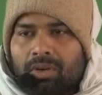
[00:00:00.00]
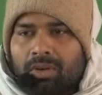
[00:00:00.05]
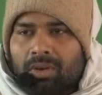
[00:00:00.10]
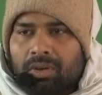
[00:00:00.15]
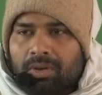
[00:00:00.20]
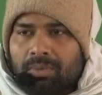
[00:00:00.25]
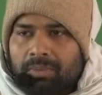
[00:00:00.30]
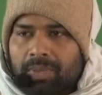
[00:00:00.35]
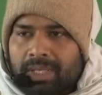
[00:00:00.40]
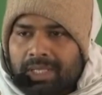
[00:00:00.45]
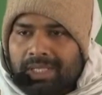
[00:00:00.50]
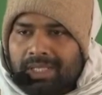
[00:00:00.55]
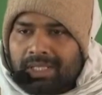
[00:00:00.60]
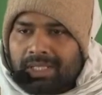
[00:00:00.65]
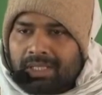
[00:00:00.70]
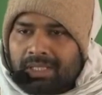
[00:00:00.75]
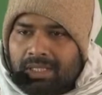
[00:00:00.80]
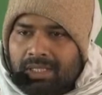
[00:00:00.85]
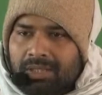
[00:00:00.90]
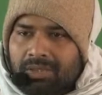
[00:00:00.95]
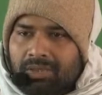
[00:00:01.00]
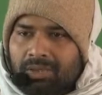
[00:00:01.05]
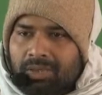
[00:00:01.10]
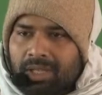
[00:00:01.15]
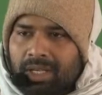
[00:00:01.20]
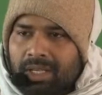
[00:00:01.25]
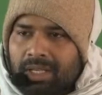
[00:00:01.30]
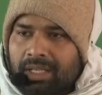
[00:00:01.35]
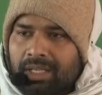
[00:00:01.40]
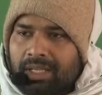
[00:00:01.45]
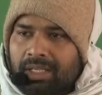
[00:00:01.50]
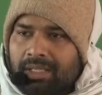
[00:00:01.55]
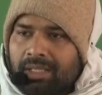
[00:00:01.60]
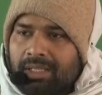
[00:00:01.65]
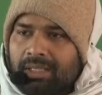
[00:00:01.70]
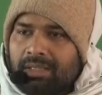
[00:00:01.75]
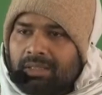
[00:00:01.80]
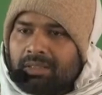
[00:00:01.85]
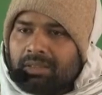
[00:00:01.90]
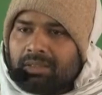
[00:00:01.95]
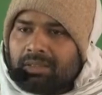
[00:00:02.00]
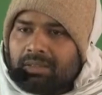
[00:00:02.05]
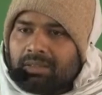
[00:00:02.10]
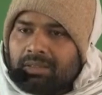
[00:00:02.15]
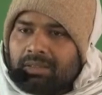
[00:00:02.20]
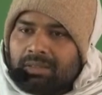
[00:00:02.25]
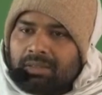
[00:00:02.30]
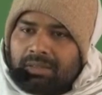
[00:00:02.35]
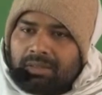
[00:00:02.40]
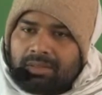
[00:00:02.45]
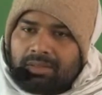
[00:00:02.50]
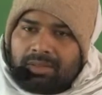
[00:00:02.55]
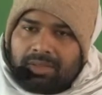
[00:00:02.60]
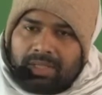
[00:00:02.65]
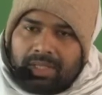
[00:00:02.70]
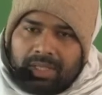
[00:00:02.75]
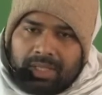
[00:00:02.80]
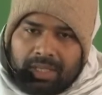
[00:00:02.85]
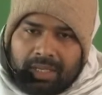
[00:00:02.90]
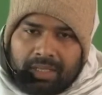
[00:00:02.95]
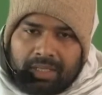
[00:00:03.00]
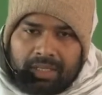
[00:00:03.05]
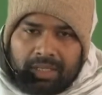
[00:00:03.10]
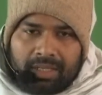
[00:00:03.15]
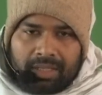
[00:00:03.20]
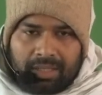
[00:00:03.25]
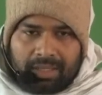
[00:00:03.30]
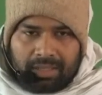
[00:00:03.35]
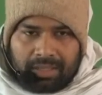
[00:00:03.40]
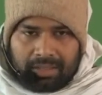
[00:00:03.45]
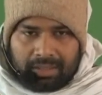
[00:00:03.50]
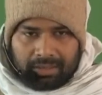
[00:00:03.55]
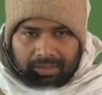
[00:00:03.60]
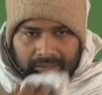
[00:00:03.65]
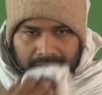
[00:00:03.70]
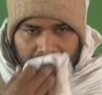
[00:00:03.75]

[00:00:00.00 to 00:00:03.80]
और ब्रजेश सुता यानी श्री राधा रानी